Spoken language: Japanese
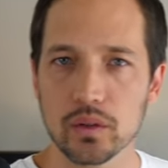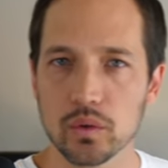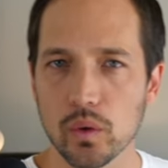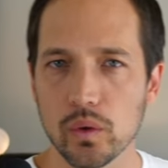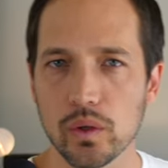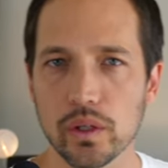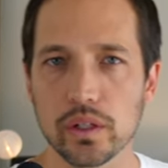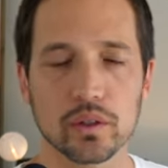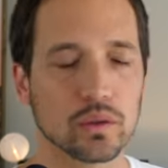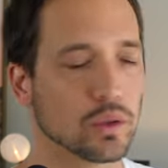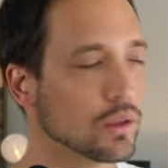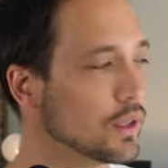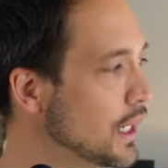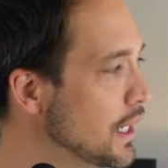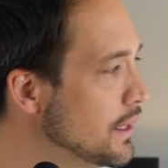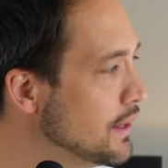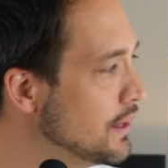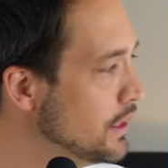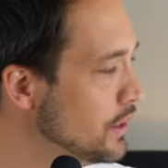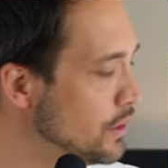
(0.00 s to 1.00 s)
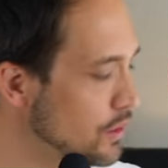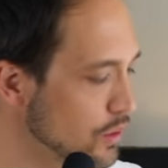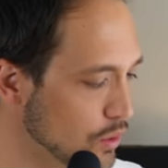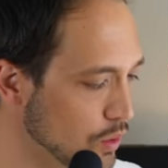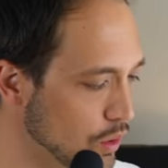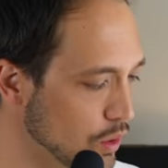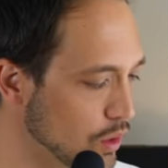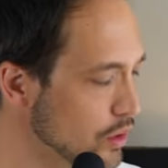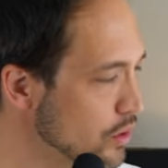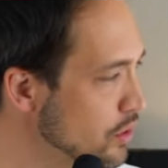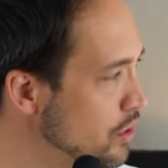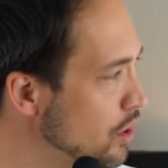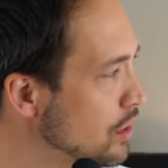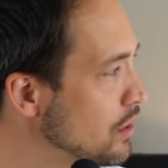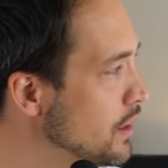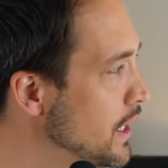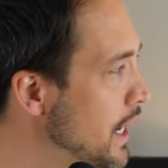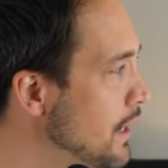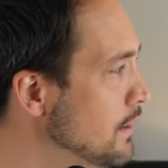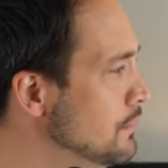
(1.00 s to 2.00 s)
どういうことかっていうと、ちょっ
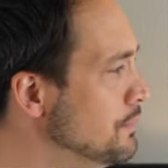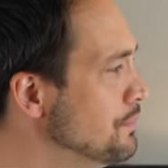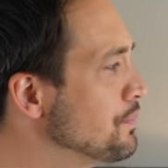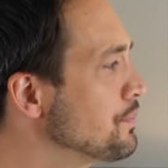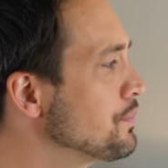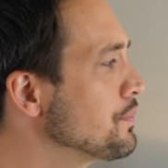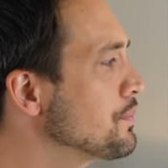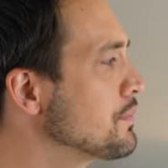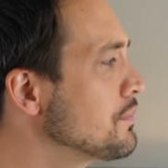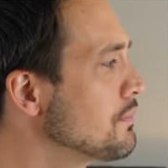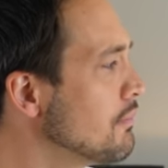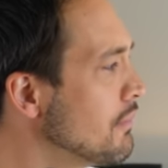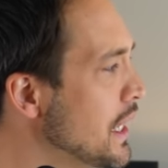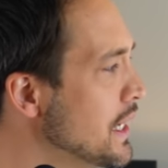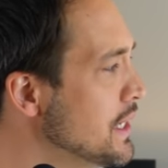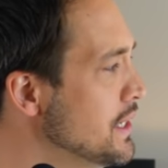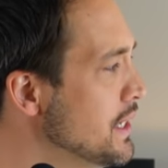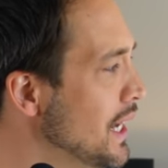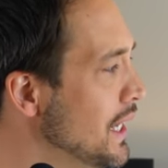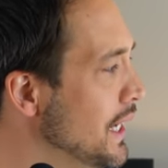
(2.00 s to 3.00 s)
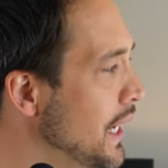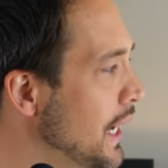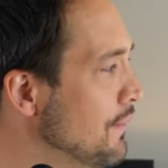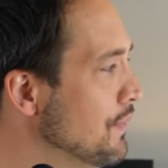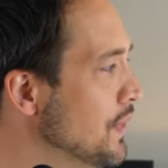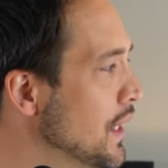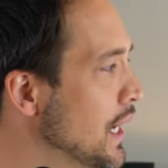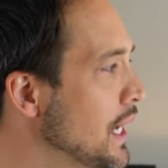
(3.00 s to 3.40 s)
とね、じゃあね、